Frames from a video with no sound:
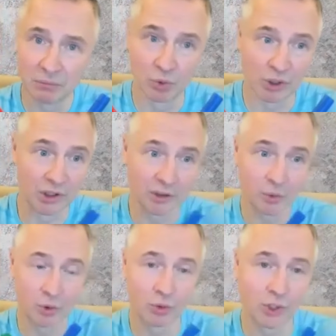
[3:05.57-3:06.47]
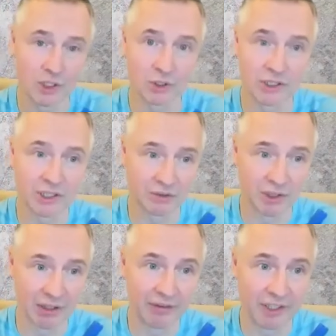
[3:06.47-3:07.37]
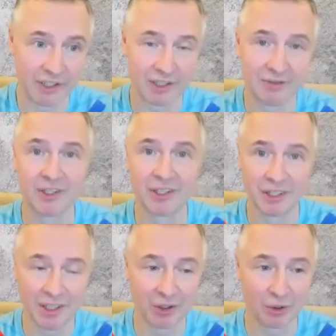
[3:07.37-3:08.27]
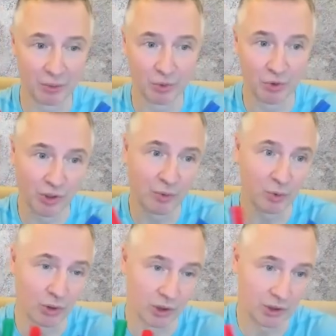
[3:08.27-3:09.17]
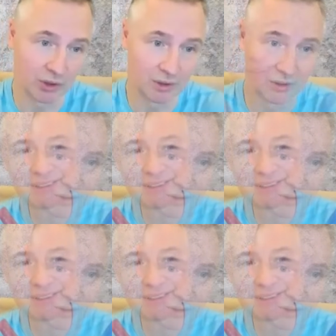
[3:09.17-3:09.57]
Ну тогда они будут ругаться. То есть если в голове есть ответ никак, то они будут все время ругаться.